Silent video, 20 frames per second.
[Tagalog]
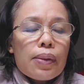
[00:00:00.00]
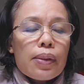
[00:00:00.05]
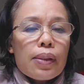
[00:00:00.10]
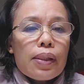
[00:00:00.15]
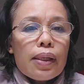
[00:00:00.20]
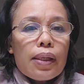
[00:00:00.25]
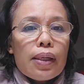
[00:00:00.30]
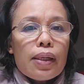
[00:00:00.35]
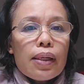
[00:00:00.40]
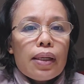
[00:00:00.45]

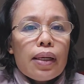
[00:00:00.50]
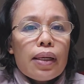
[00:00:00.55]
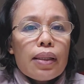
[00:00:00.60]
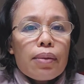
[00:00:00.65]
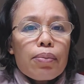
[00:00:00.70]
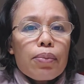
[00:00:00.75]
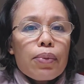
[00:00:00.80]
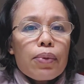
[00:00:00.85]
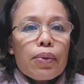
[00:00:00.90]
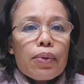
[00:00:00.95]
saka lahat
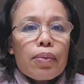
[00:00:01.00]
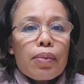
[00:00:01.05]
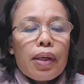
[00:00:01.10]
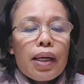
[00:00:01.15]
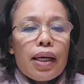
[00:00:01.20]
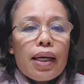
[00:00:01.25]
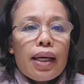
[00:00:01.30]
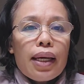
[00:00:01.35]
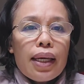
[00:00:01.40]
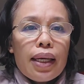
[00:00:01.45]
po
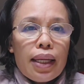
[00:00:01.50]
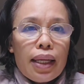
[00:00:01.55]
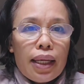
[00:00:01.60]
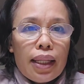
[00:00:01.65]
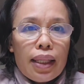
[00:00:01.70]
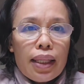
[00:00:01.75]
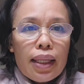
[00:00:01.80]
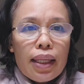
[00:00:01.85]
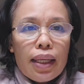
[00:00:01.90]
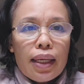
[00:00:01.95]
makakaya
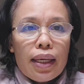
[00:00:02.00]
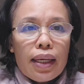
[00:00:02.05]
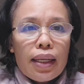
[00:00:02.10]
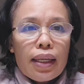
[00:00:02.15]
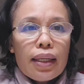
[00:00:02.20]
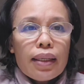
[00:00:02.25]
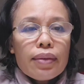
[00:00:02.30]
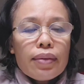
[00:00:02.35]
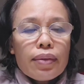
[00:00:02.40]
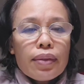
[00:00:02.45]
natin yan
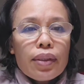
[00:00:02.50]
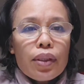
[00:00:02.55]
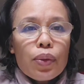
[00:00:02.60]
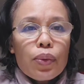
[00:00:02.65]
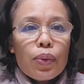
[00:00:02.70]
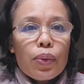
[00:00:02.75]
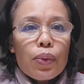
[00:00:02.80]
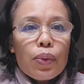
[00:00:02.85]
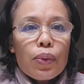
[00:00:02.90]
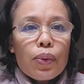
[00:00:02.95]
sa
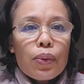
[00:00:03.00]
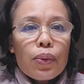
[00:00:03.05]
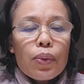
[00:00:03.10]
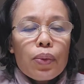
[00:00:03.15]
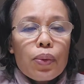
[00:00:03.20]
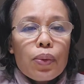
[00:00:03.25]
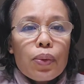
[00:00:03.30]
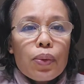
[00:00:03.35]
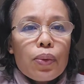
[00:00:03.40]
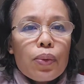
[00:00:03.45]
tulong
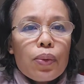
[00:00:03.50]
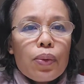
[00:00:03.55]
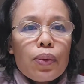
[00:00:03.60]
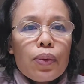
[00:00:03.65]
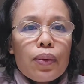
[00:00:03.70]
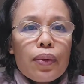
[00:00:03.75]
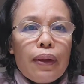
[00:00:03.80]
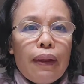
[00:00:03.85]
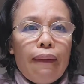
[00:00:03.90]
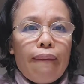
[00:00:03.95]

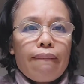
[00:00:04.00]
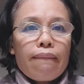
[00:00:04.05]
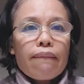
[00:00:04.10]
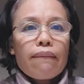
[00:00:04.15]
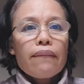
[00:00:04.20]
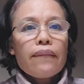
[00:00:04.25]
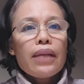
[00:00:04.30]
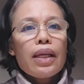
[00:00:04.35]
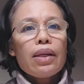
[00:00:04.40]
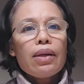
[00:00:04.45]
tulong-tulong
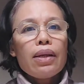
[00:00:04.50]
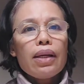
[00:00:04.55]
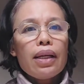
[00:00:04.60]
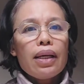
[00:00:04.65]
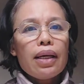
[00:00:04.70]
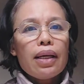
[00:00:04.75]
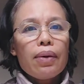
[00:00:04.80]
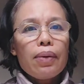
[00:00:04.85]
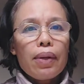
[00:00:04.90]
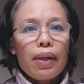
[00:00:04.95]

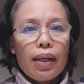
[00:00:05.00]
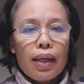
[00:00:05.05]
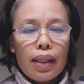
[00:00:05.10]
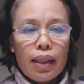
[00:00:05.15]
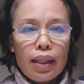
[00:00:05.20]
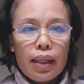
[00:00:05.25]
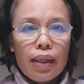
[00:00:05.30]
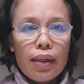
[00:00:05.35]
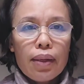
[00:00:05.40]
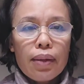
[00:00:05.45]
kanilang gawin
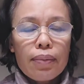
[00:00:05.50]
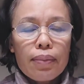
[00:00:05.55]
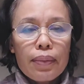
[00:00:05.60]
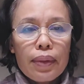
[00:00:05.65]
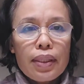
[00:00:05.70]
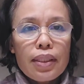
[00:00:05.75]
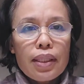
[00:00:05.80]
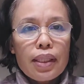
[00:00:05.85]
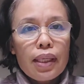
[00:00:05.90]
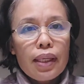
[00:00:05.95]
natin
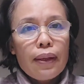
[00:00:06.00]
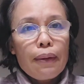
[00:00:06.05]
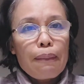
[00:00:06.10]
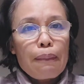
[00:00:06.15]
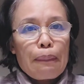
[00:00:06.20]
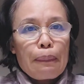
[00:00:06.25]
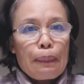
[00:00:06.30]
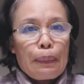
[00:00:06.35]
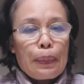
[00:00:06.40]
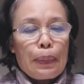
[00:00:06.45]
kasi
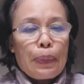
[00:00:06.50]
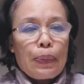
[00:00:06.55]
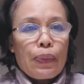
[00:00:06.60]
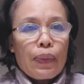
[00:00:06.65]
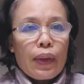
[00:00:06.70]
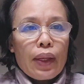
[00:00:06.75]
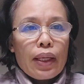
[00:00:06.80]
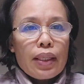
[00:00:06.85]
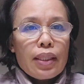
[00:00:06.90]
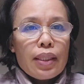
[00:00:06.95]

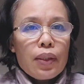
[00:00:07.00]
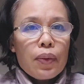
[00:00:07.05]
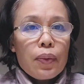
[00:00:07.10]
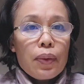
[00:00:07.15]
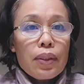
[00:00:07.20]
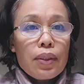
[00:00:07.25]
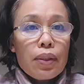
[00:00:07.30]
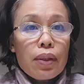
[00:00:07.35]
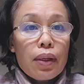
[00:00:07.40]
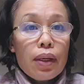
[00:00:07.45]

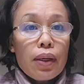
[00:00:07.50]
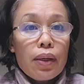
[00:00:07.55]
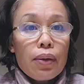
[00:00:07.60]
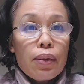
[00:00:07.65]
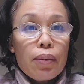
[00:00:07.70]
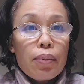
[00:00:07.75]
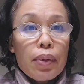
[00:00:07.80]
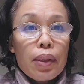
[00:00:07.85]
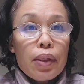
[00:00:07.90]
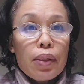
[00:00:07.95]
situation ngayon
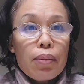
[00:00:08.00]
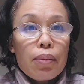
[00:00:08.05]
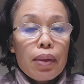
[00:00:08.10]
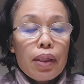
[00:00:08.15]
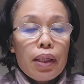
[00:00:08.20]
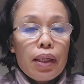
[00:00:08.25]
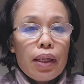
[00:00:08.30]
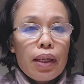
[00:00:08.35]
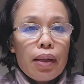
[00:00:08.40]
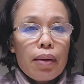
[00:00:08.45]
medyo
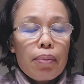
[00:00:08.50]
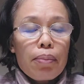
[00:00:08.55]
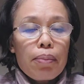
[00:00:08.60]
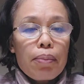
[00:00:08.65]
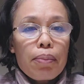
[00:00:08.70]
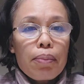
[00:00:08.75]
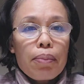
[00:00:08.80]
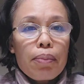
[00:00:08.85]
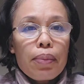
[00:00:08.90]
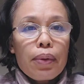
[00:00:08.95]
mahirap
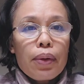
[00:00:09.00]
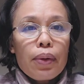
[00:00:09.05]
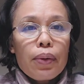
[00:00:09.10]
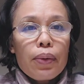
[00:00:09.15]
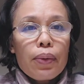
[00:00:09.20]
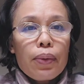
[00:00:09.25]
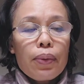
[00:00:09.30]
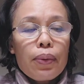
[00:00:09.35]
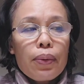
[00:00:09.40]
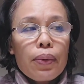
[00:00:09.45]

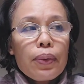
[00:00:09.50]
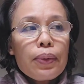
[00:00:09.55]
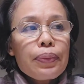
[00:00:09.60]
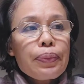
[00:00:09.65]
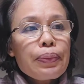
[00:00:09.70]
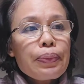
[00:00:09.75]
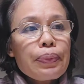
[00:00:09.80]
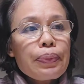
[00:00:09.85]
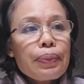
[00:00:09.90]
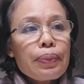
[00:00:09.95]
pero
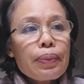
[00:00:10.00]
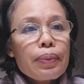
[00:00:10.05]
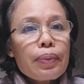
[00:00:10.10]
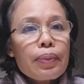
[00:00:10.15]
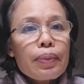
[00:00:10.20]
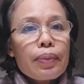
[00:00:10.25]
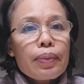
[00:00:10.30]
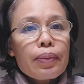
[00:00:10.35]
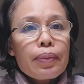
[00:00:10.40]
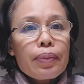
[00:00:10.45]

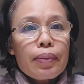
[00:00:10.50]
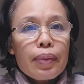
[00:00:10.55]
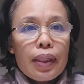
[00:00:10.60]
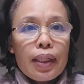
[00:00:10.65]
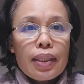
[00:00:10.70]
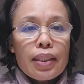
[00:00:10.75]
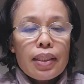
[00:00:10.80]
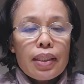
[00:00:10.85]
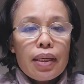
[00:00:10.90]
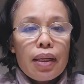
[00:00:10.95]

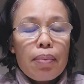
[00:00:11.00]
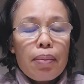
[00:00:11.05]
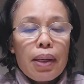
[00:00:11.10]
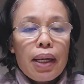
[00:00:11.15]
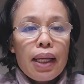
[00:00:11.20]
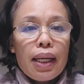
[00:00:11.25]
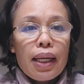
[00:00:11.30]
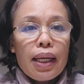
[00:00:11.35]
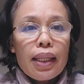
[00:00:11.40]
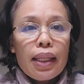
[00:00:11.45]

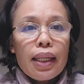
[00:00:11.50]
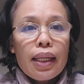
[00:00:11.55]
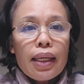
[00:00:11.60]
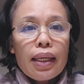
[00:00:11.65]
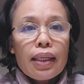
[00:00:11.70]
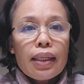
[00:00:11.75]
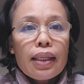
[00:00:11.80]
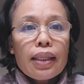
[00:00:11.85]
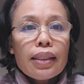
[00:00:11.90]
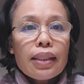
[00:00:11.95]
pagsamahan natin
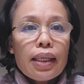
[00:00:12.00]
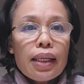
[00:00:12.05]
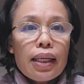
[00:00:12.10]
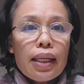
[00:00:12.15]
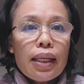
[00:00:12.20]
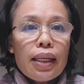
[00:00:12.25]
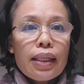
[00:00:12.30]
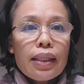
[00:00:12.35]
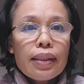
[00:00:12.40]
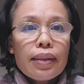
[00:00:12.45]
ang
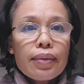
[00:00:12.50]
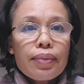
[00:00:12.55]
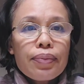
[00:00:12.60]
dasal